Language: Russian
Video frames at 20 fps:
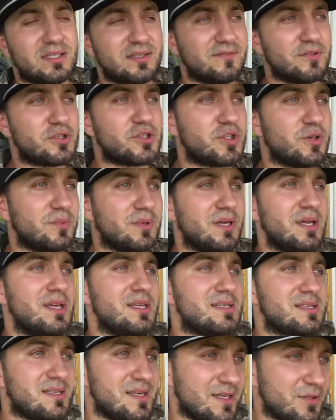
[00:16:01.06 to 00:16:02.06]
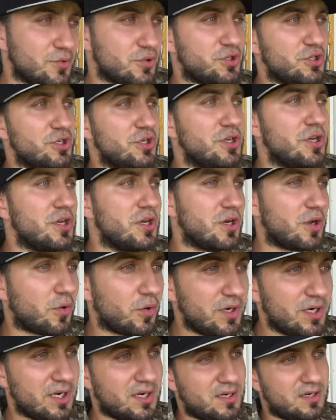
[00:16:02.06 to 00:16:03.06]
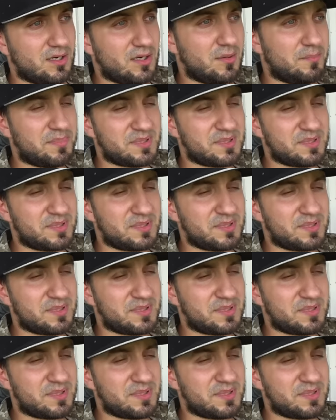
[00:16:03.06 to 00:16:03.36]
того, чтобы следующий следующий ролик